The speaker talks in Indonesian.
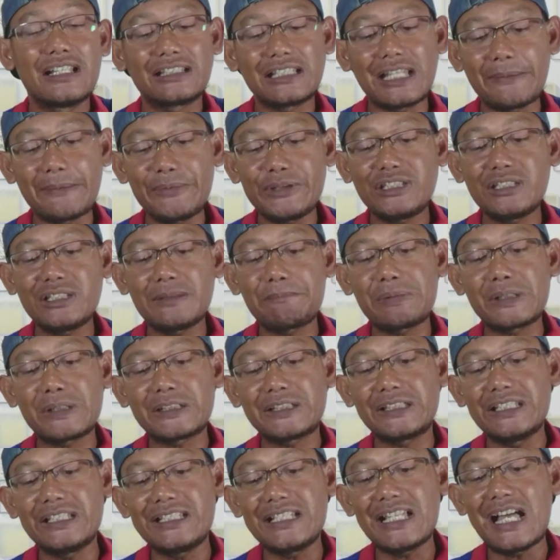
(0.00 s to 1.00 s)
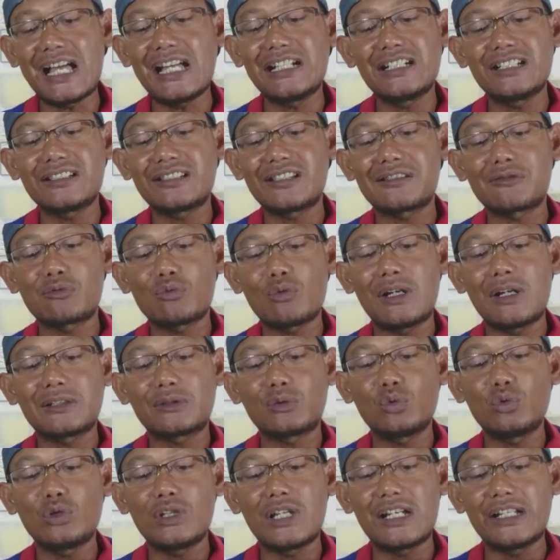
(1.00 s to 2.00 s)
Tapi sepertinya ada
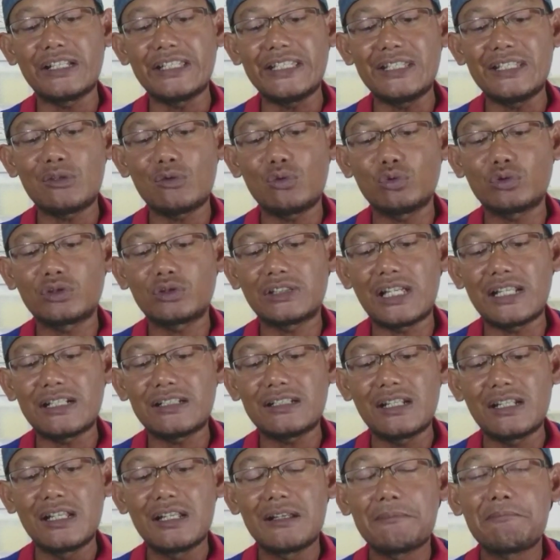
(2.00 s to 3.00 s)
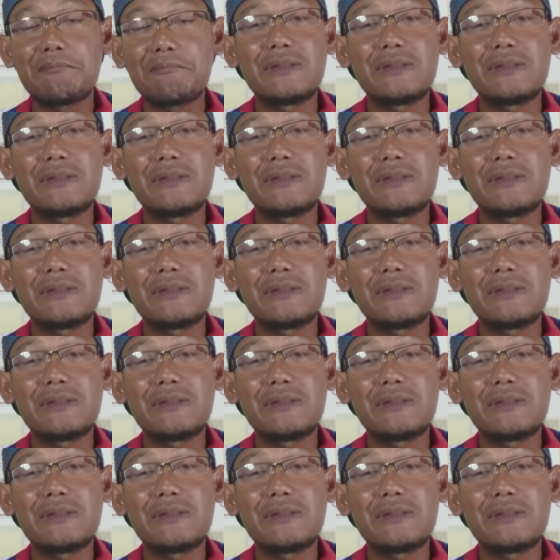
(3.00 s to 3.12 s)
sesuatu yang ikutan